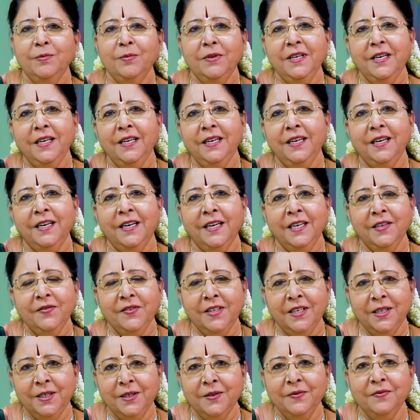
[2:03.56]
அன்பு நேயர்கள்
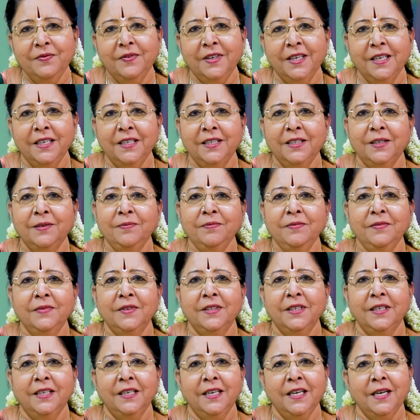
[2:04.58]
அனைவருக்கும் வணக்கம்
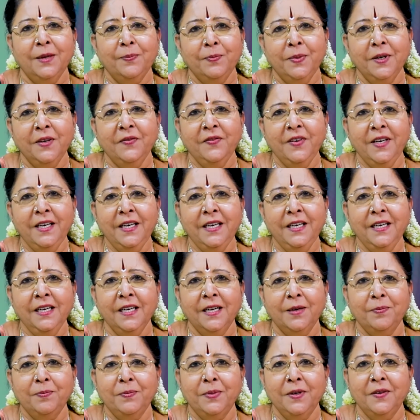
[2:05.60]
நற்பவி
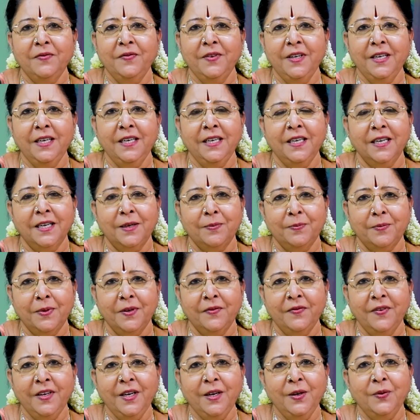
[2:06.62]
நற்பவி
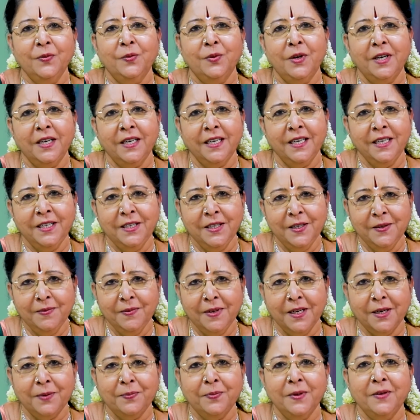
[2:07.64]
நற்பவி
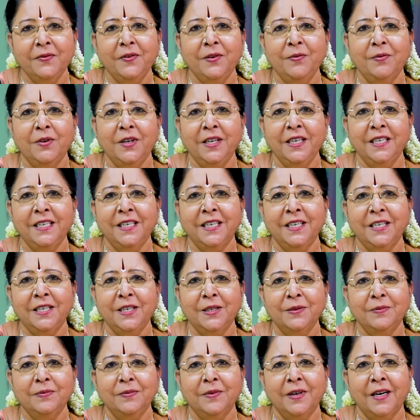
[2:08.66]
உலகெங்கும் நற்பவி
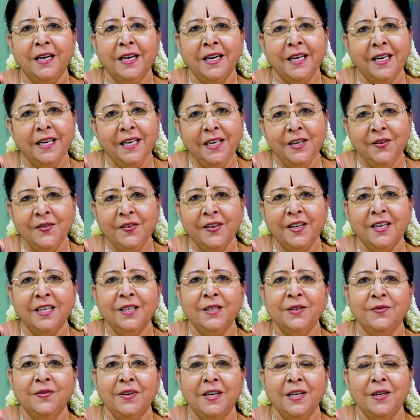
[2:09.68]
ஒழிக்கட்டும்
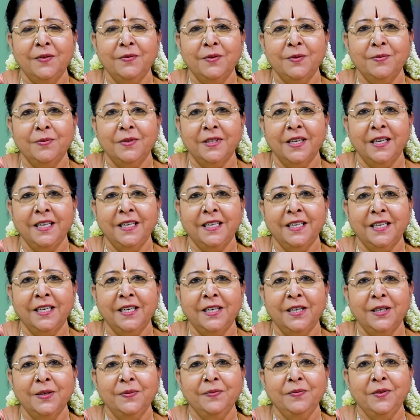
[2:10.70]
அனைவரது வாழ்வும்
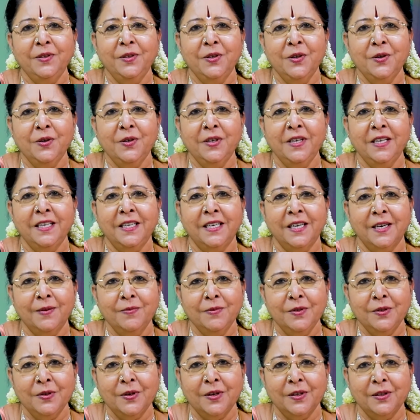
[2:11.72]
செழிக்கட்டும் யோகி
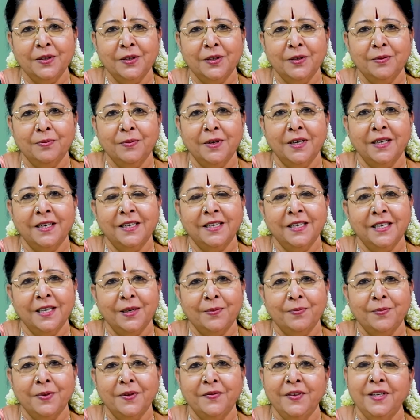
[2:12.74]
ராம் சுரத்குமார்
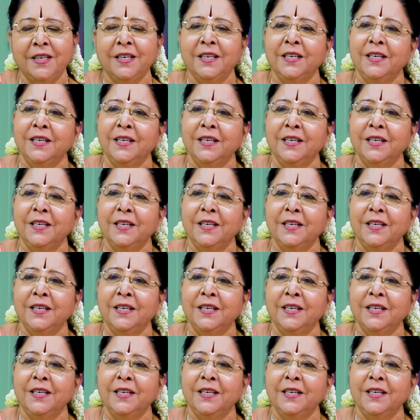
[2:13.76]
நற்பவி